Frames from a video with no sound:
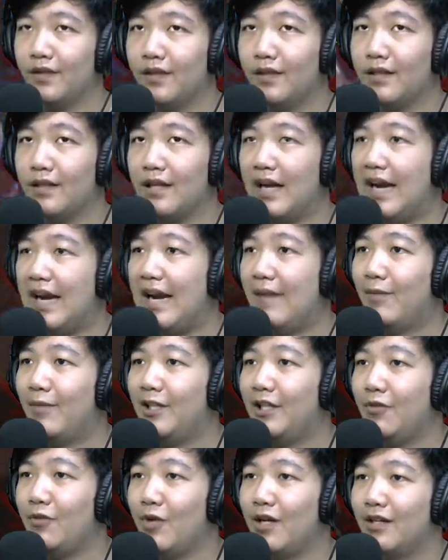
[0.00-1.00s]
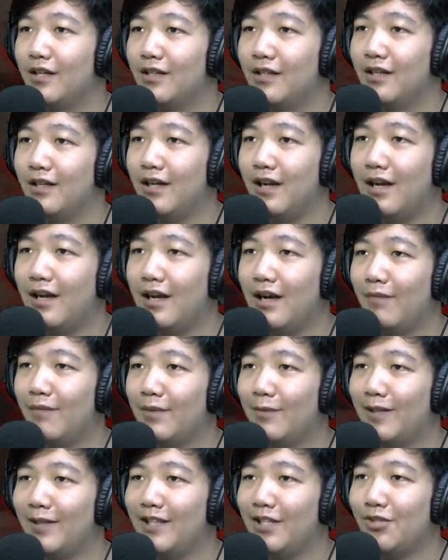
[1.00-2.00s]
eh mati gua
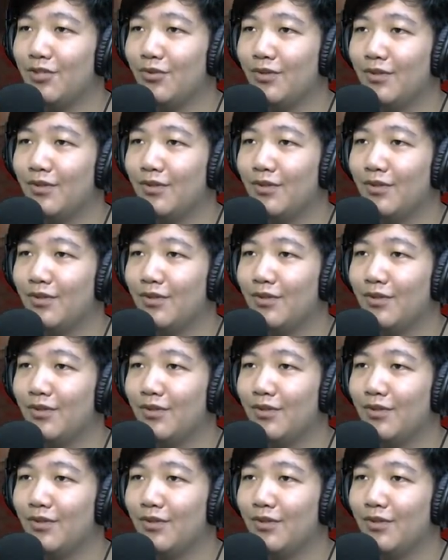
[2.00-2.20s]
hampir mati cu